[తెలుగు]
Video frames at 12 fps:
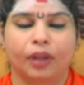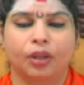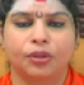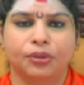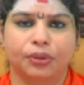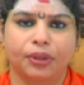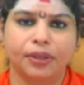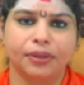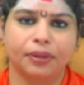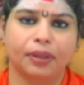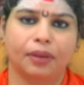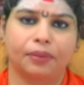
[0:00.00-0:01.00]

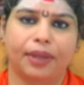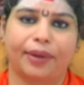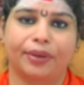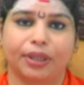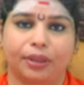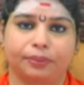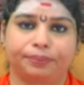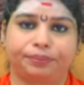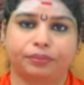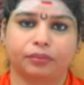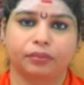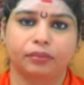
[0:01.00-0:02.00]
స్థుతిస్తున్నాం దేవతను
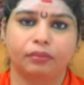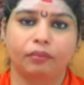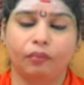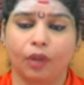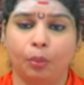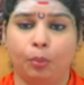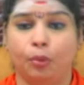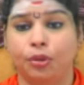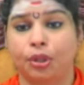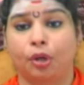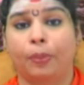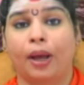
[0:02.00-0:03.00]

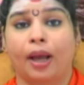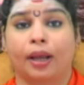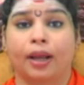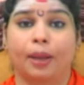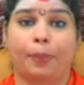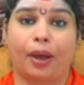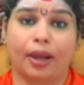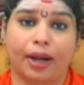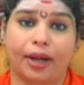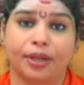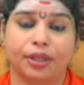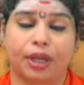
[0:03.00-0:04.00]
పూజలో భాగంగా
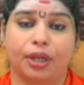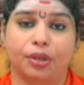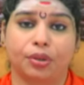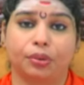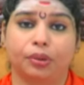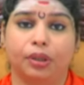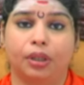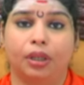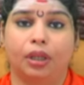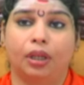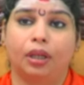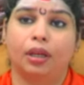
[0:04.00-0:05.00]
పారాయణ చేయొచ్చు
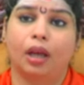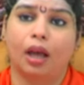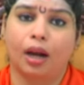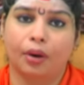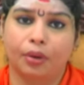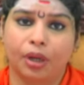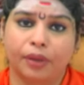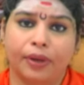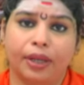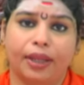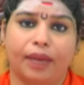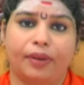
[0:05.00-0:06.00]
అక్కడ
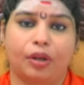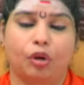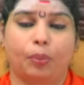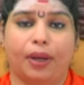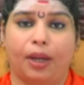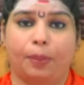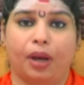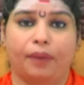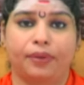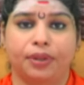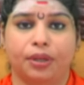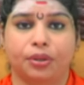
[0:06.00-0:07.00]
ఉన్నటువంటి దేవీ రూపాన్ని
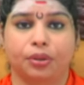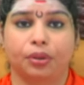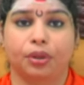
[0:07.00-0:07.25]
భావించవచ్చు